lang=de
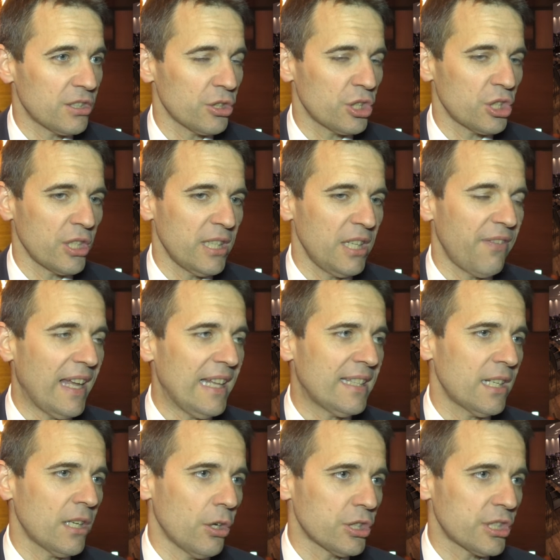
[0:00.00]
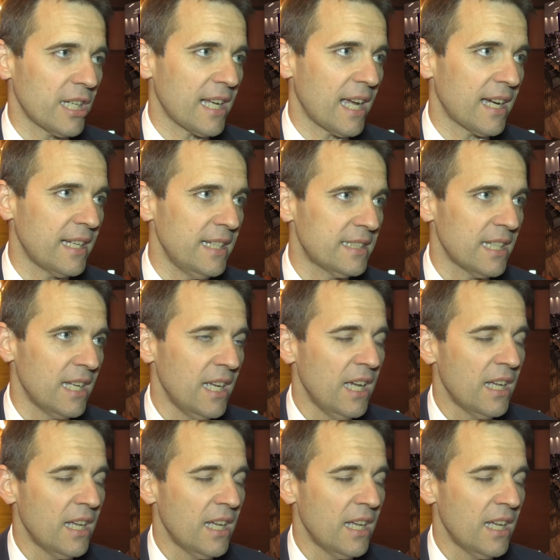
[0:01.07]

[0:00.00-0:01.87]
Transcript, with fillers: sozusagen in die Welt hinausgegangen ist,